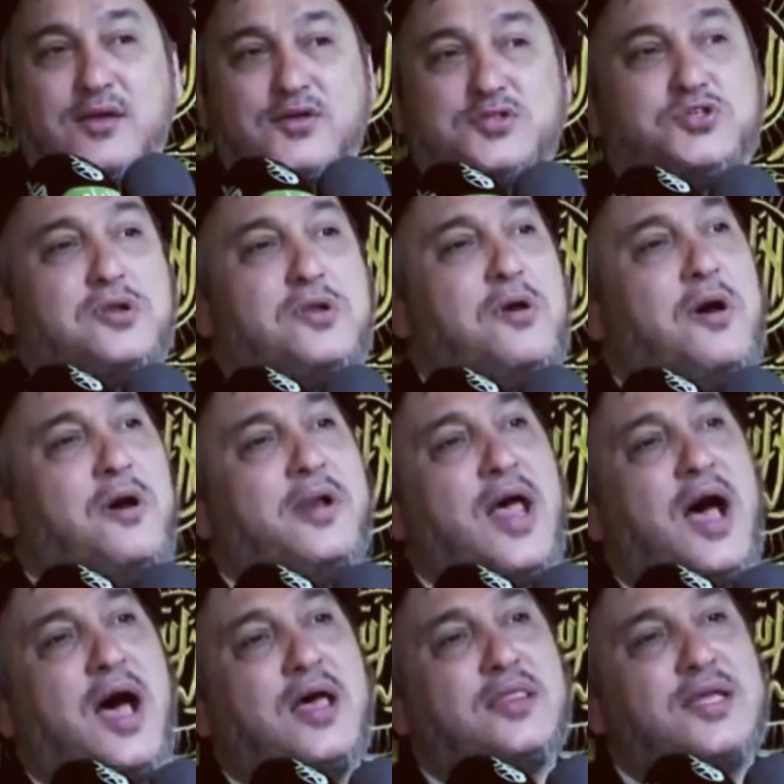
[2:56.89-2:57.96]
شلون
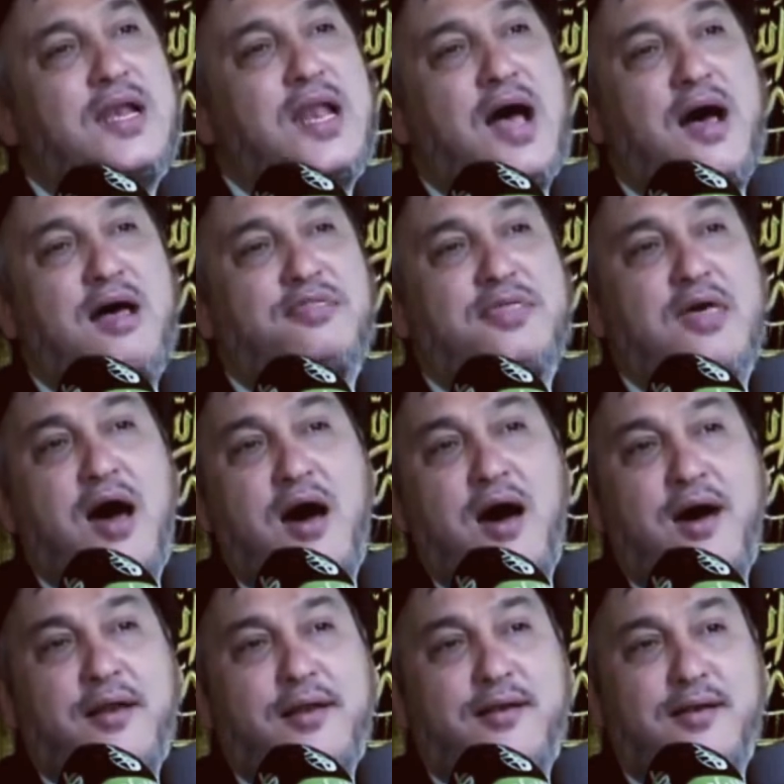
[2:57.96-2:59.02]
هذه
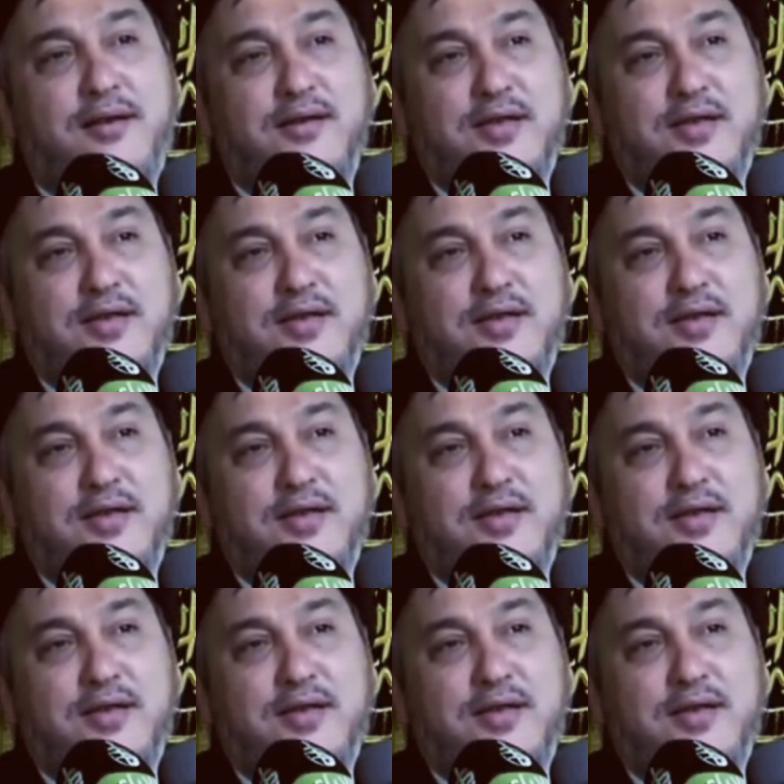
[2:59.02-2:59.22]
الآثار